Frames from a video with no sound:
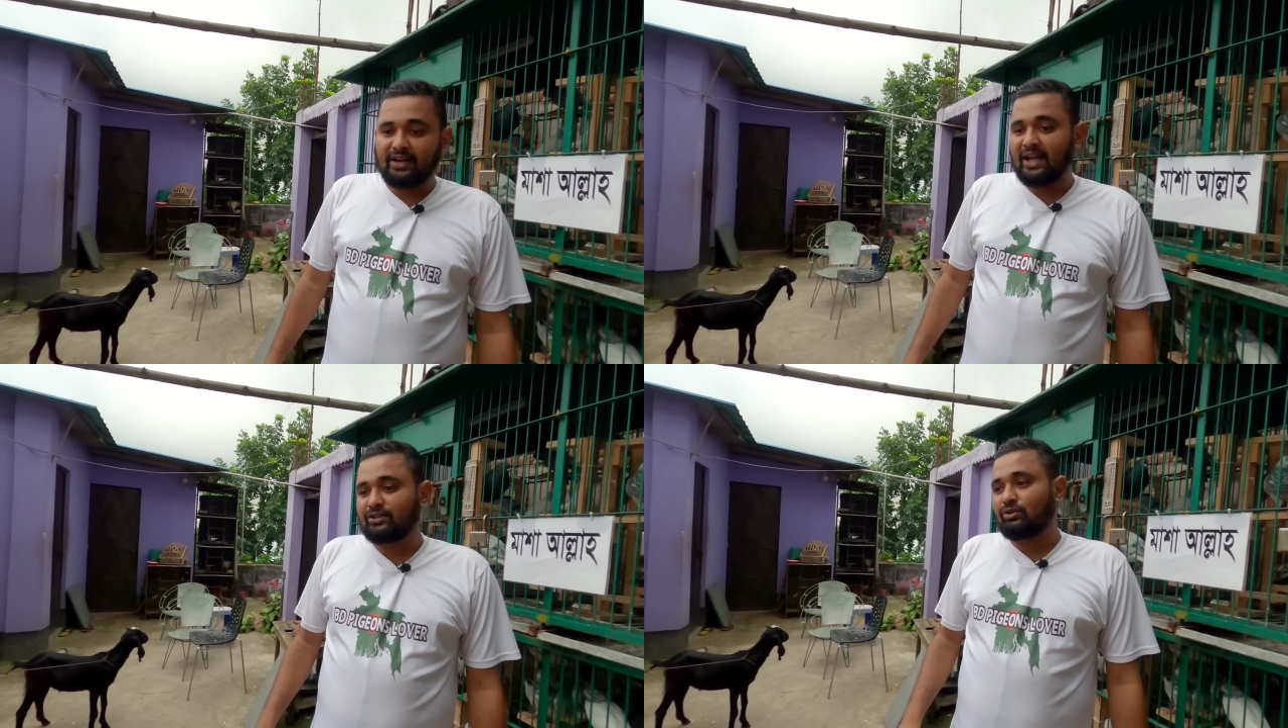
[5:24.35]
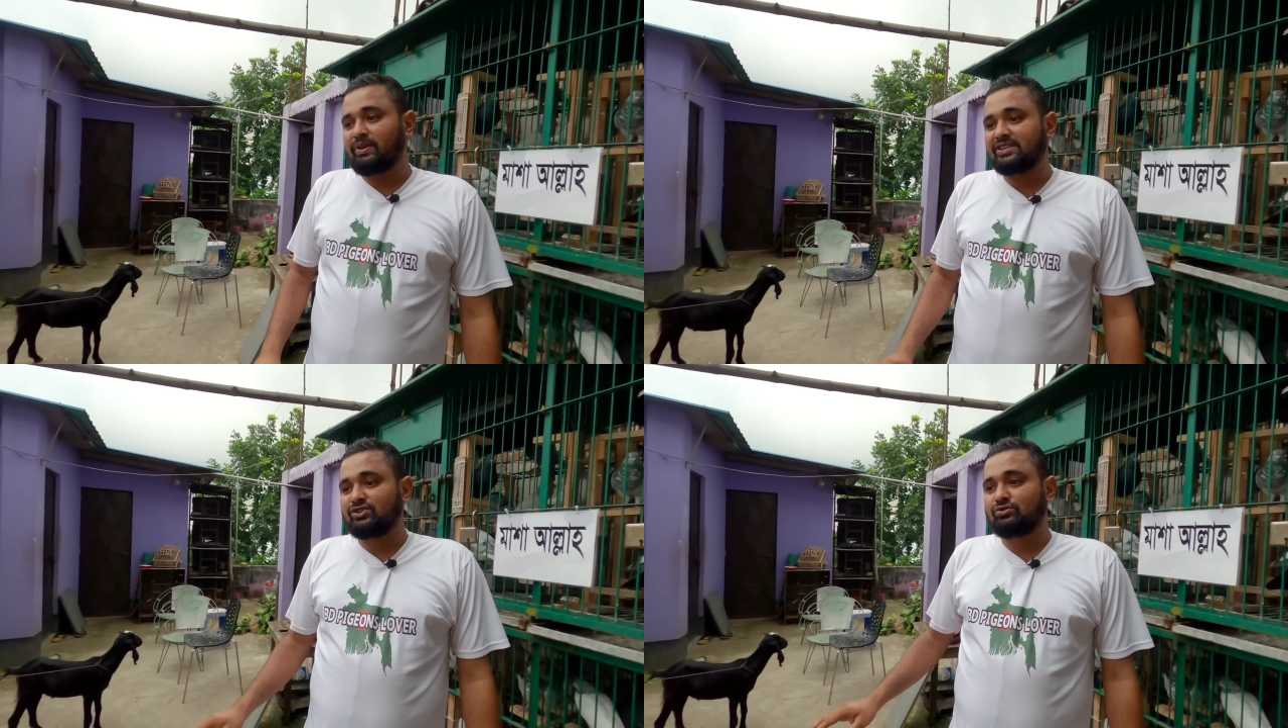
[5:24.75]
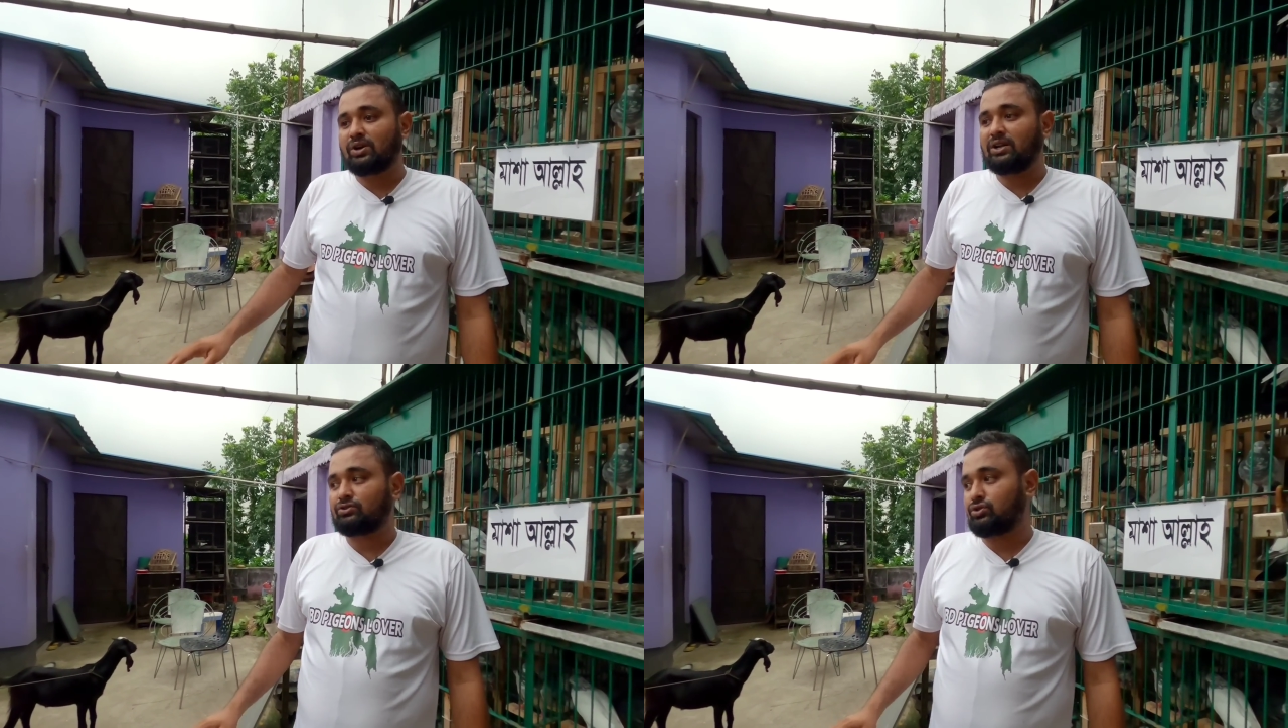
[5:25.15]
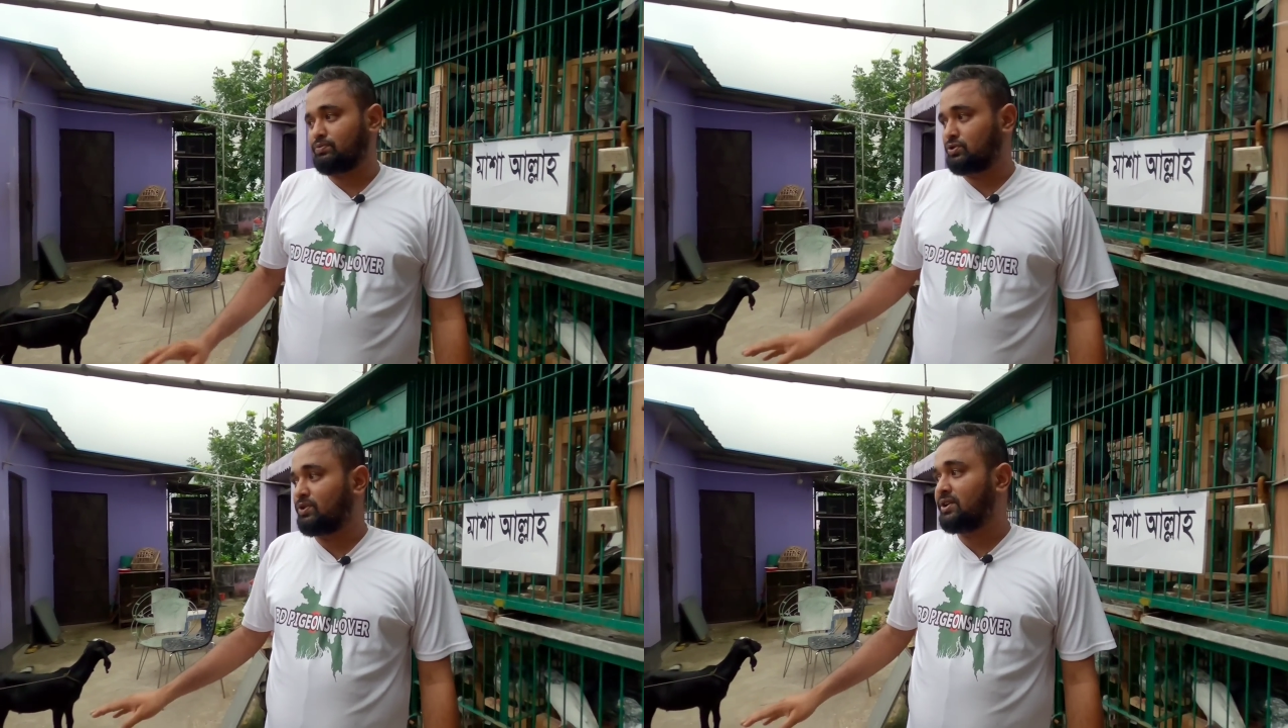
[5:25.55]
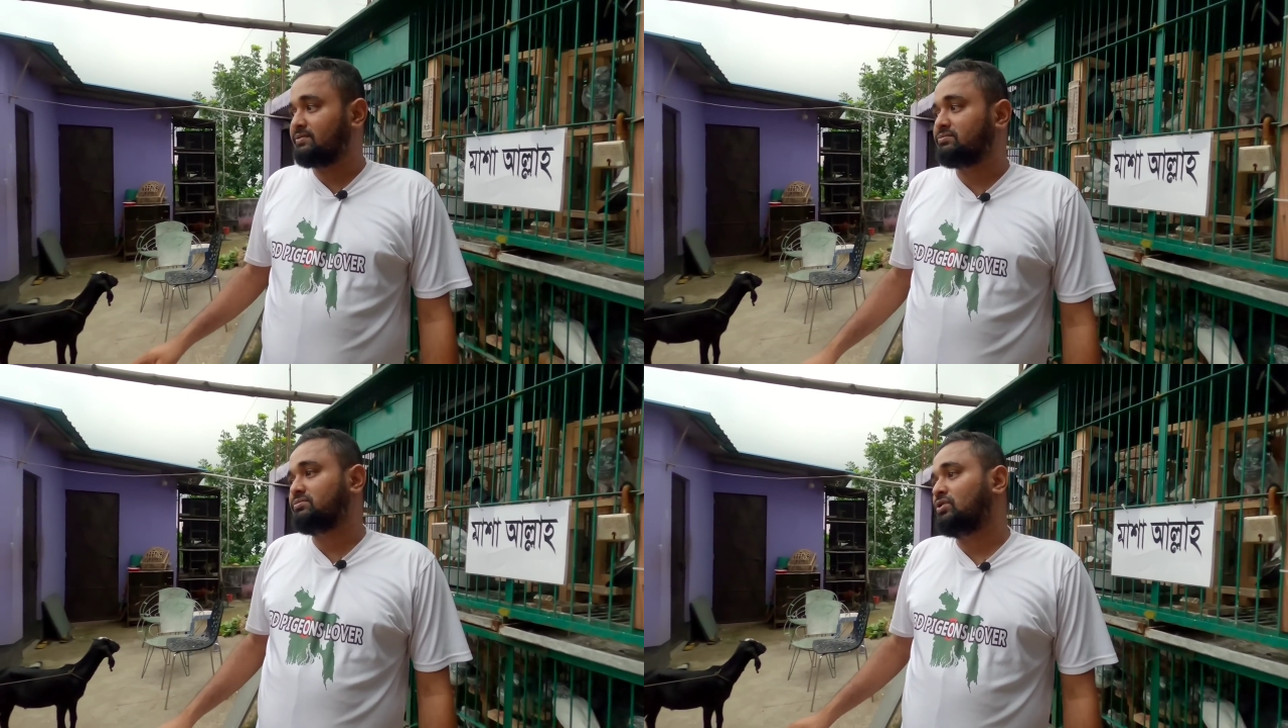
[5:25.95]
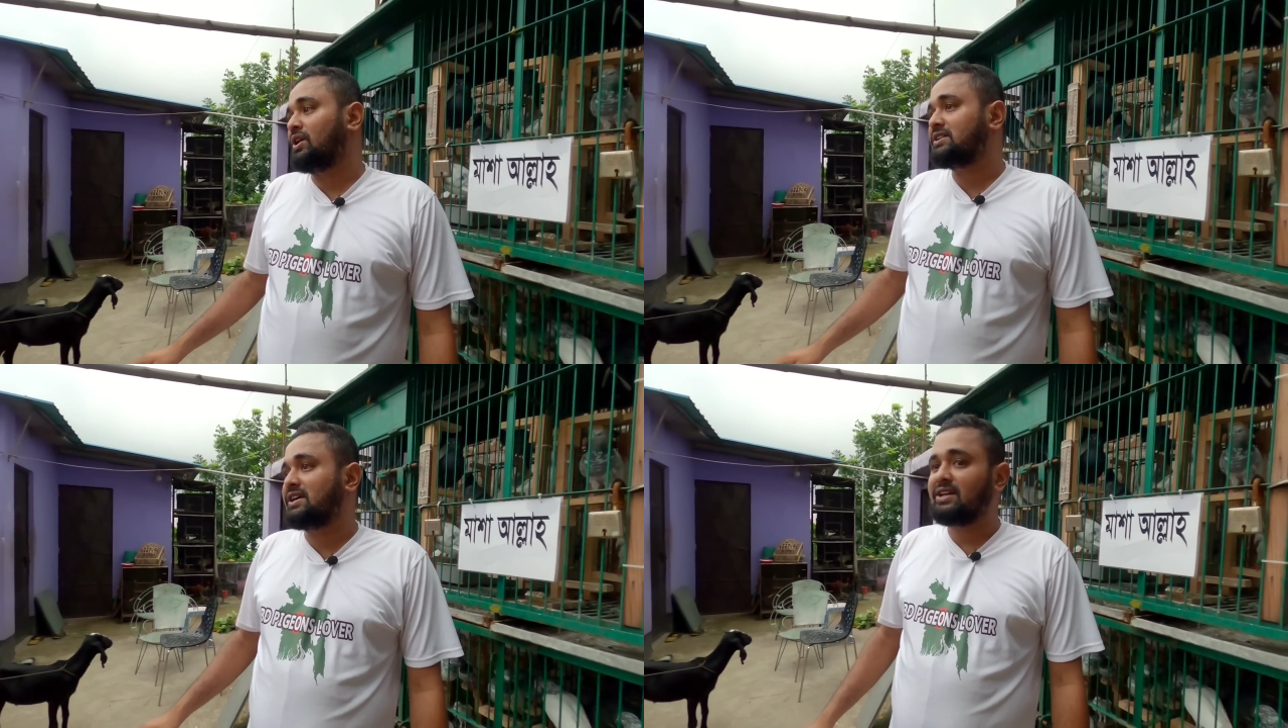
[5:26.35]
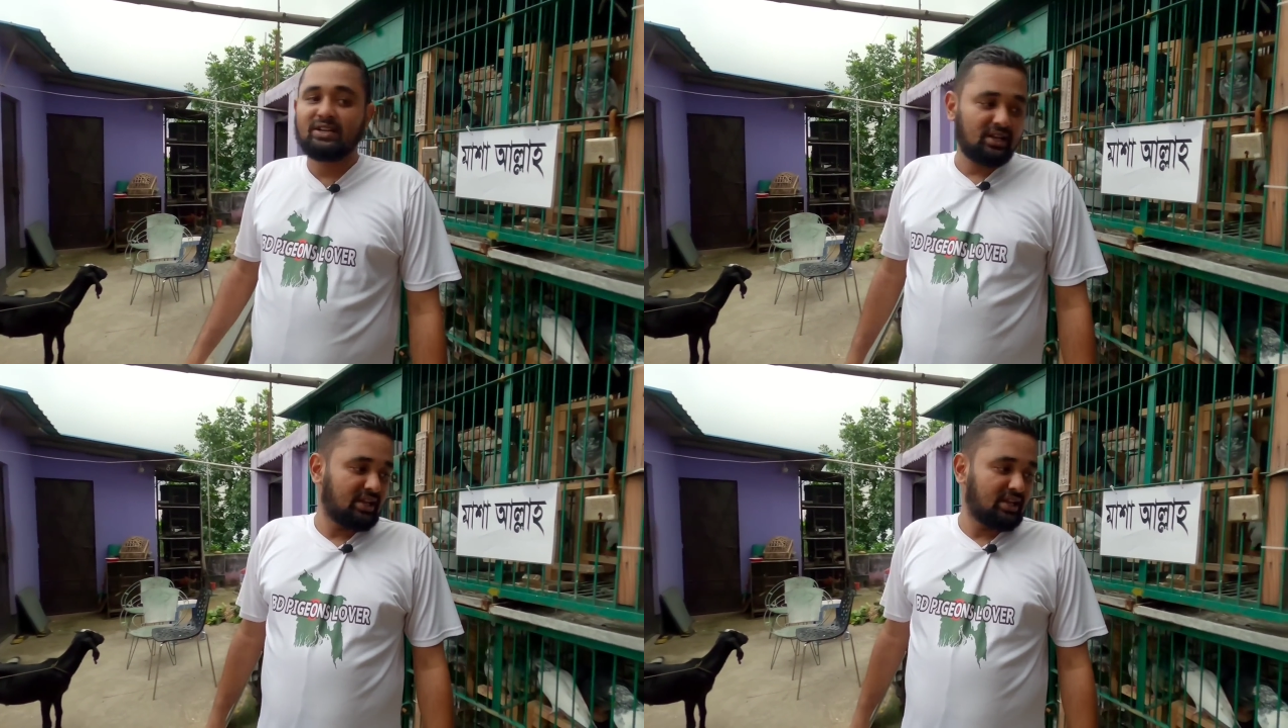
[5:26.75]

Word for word: এটা একদম অ্যাজ ইউজুয়াল সবসময় হয়ে যায়